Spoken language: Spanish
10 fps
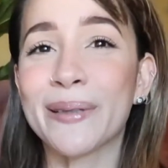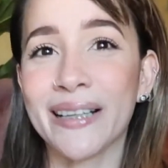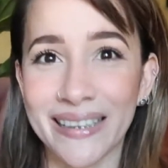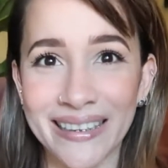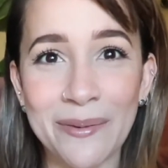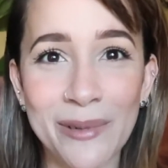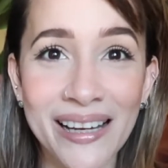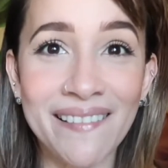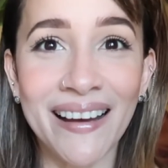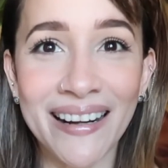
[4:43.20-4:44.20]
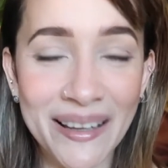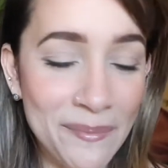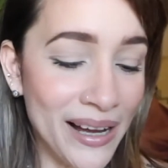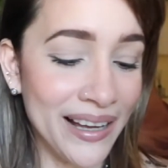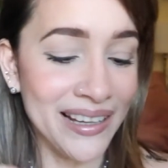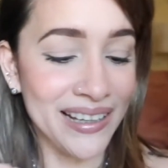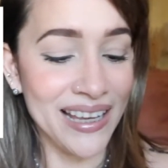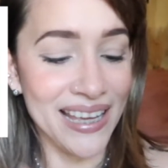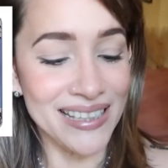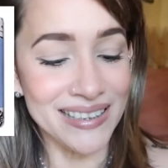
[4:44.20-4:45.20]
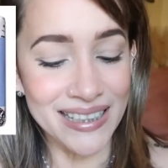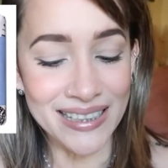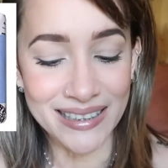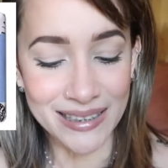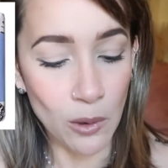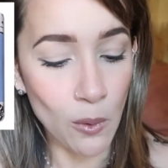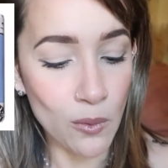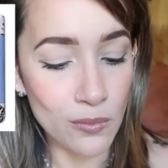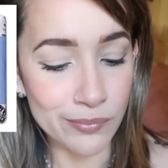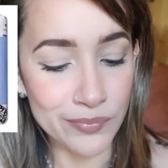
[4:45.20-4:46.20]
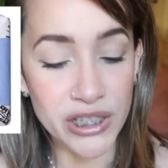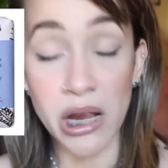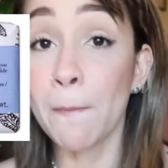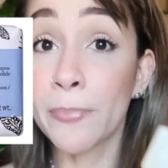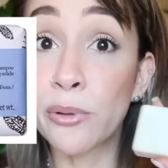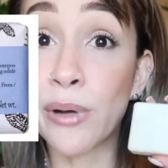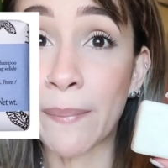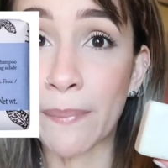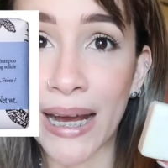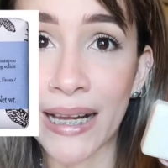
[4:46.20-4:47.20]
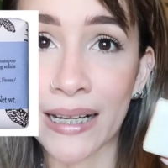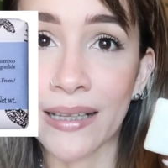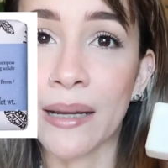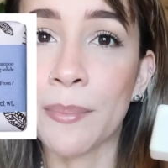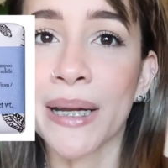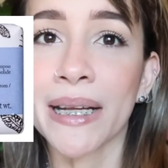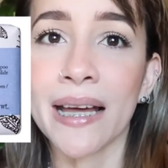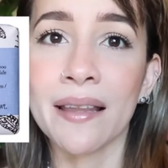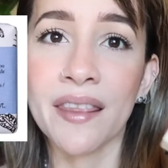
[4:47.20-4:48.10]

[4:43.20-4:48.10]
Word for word: por aquí les voy a dejar la imagen, este es un shampoo en barra de la marca